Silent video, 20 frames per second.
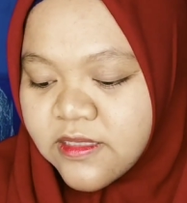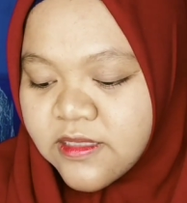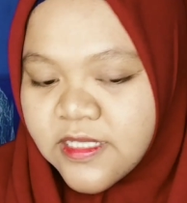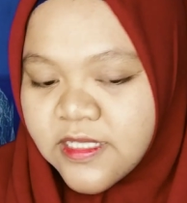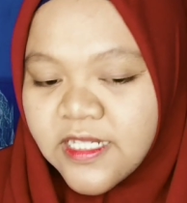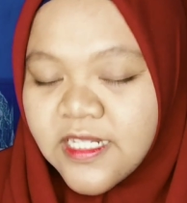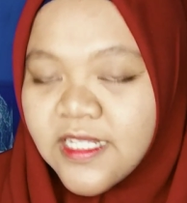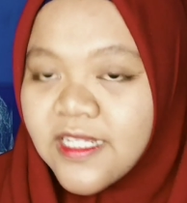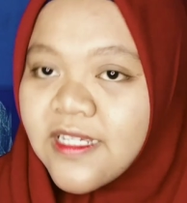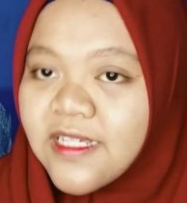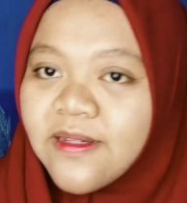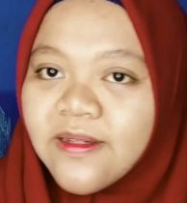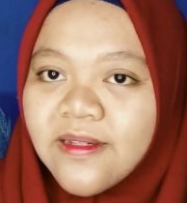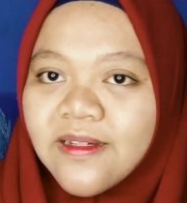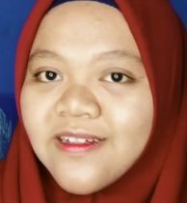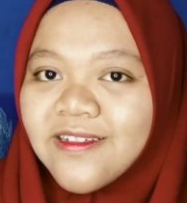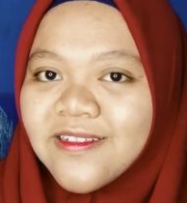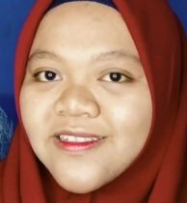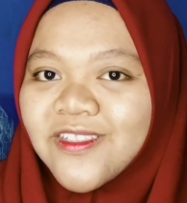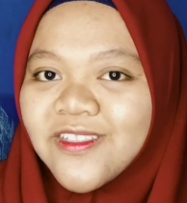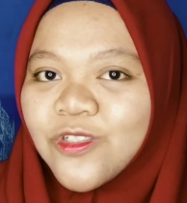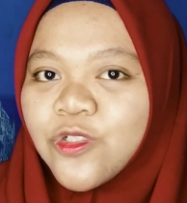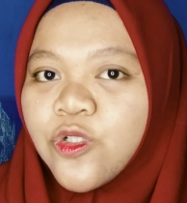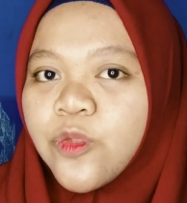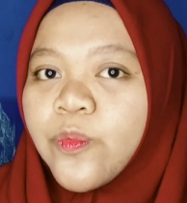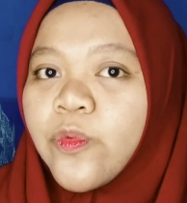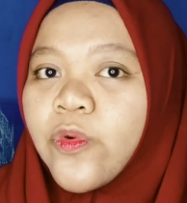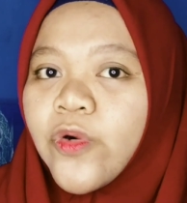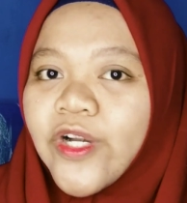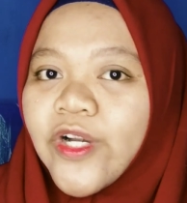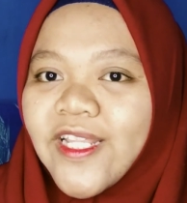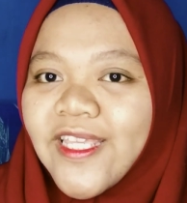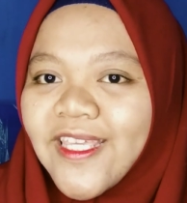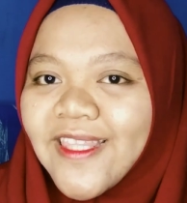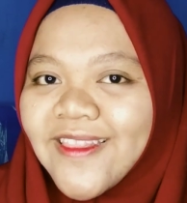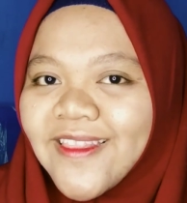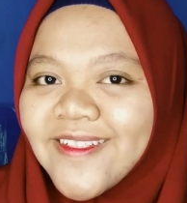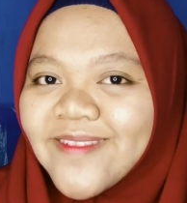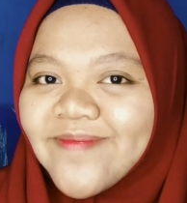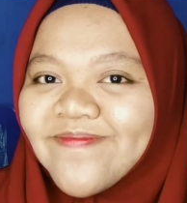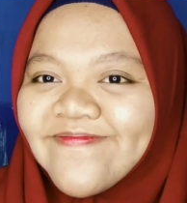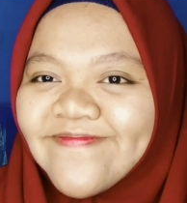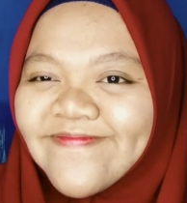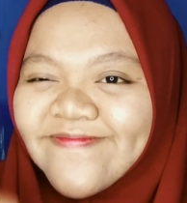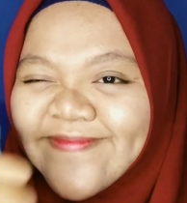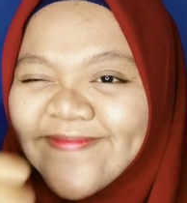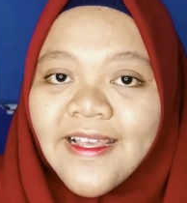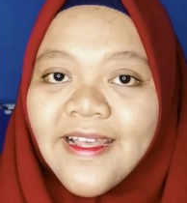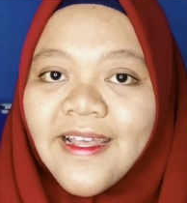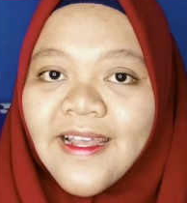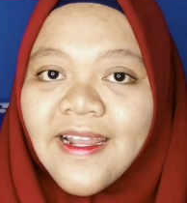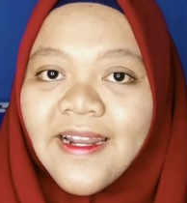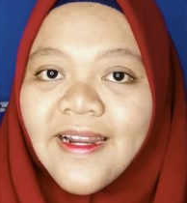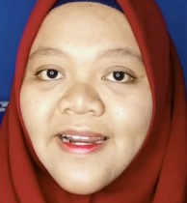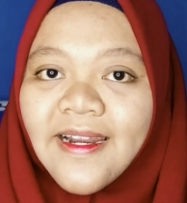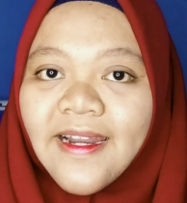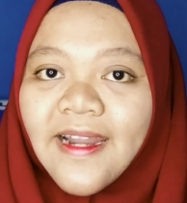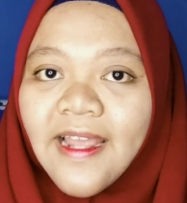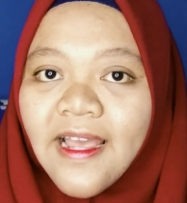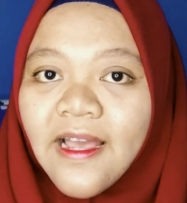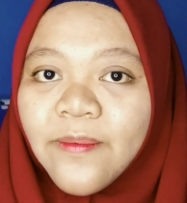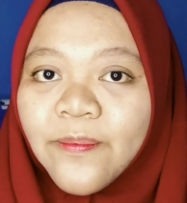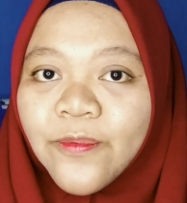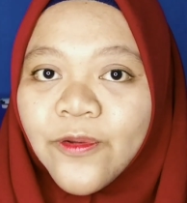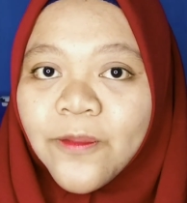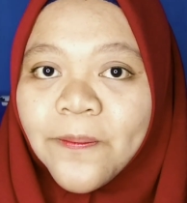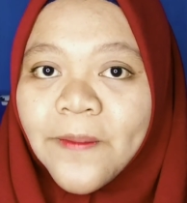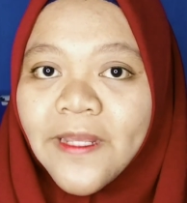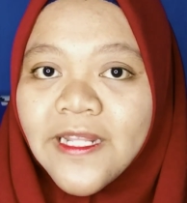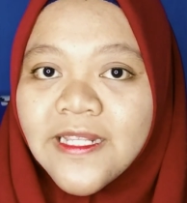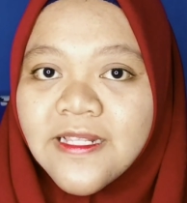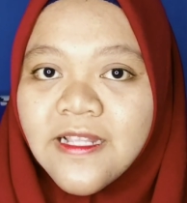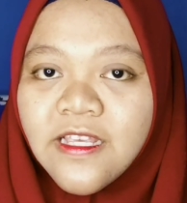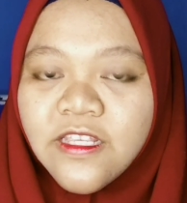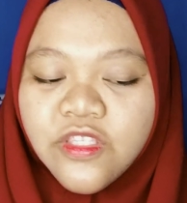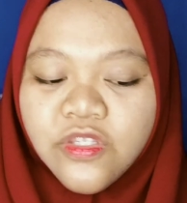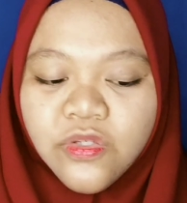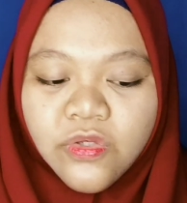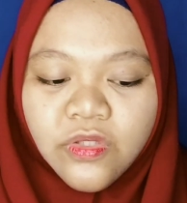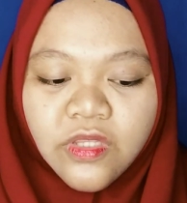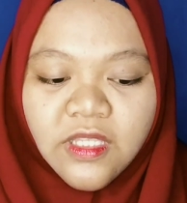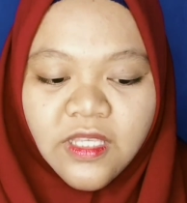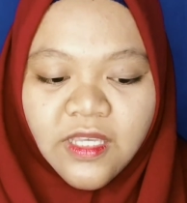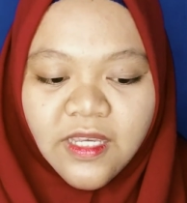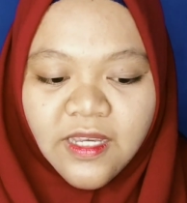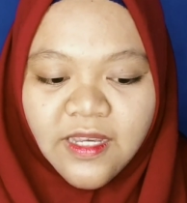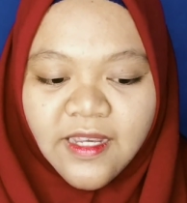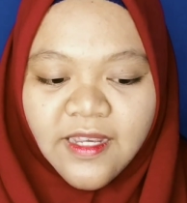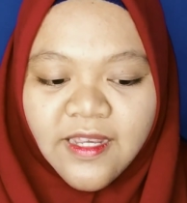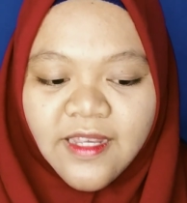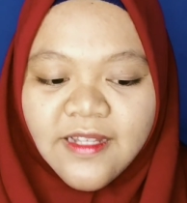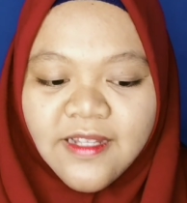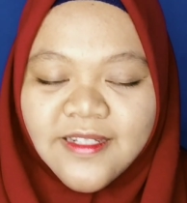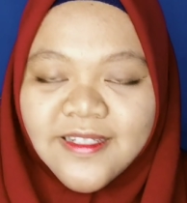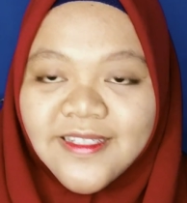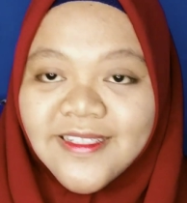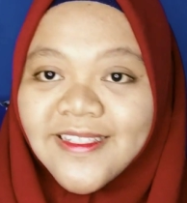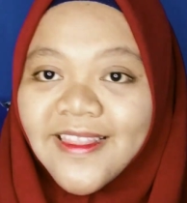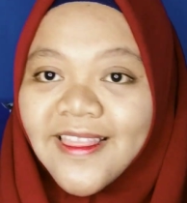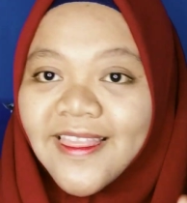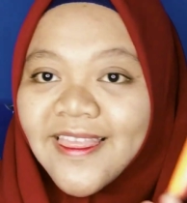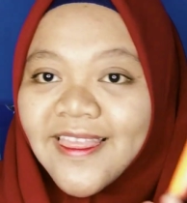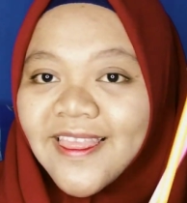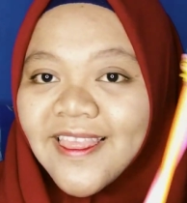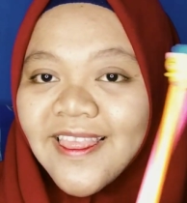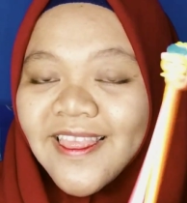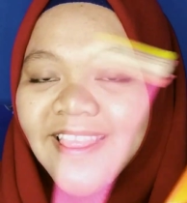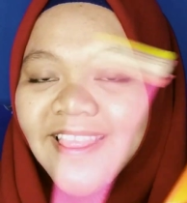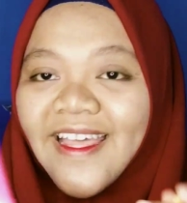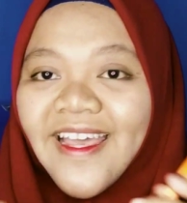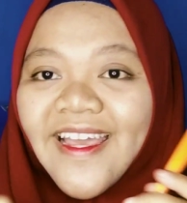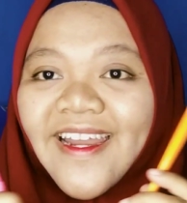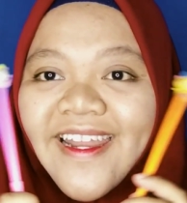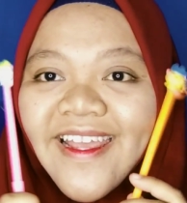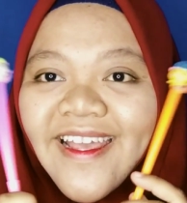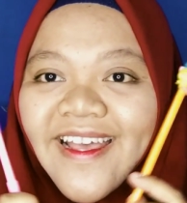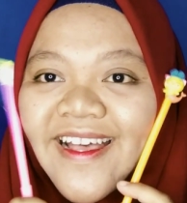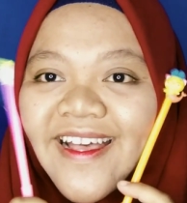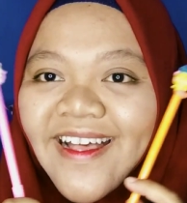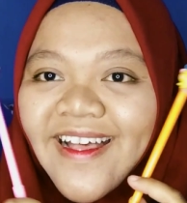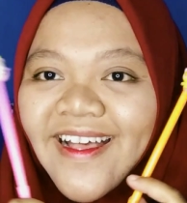Jadi cukup worth it. Nah, pulpen selanjutnya. Tada,